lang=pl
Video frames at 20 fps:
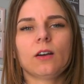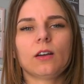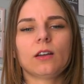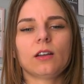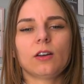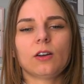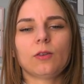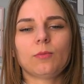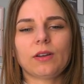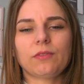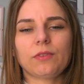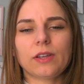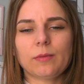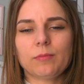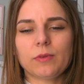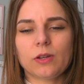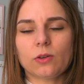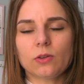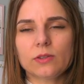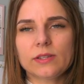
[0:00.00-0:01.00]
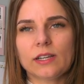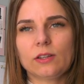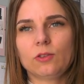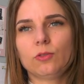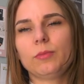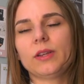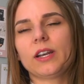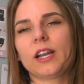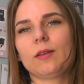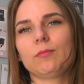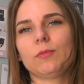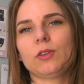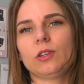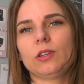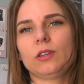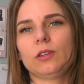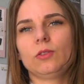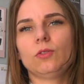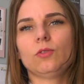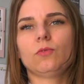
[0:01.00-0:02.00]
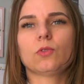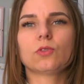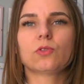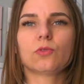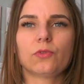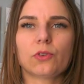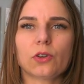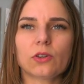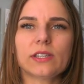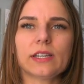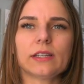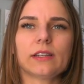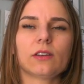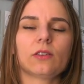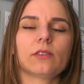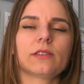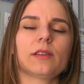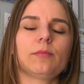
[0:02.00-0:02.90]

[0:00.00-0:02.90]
E, omawiamy rodzaj, dobieramy do włosów rodzaj tego